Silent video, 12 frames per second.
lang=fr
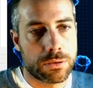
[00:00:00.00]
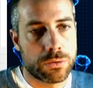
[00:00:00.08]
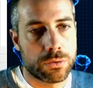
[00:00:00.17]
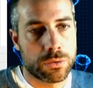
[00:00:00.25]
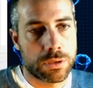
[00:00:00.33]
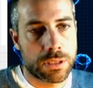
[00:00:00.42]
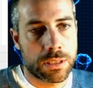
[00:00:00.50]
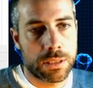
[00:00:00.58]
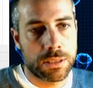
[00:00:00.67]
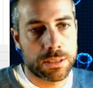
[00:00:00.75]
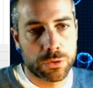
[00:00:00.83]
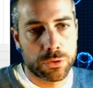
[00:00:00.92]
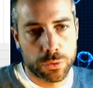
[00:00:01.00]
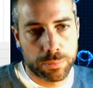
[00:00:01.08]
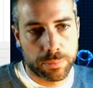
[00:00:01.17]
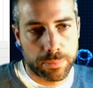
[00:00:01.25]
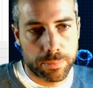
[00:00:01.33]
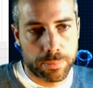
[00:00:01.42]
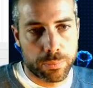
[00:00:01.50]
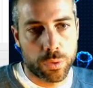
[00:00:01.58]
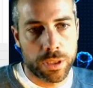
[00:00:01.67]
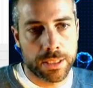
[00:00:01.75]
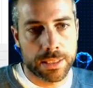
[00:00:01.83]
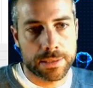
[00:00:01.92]
Il y a liste 2,
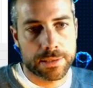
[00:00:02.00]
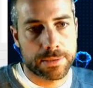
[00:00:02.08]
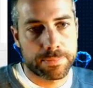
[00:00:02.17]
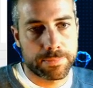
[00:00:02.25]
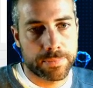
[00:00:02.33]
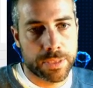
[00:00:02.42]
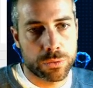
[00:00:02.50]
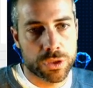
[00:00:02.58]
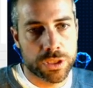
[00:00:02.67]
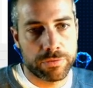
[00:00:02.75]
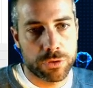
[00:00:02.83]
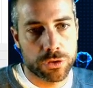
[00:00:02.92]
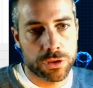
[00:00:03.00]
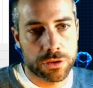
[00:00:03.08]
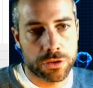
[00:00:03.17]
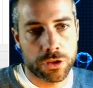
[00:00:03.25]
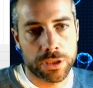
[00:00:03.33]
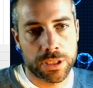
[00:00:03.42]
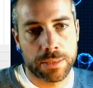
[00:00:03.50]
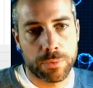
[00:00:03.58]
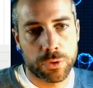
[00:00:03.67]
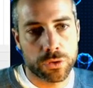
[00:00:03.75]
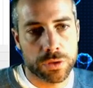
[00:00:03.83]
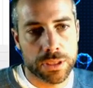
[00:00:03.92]
Donc j'avance d'un
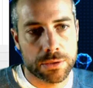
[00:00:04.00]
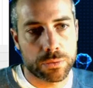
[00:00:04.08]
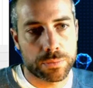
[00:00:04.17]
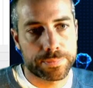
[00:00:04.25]
élément dans liste 2.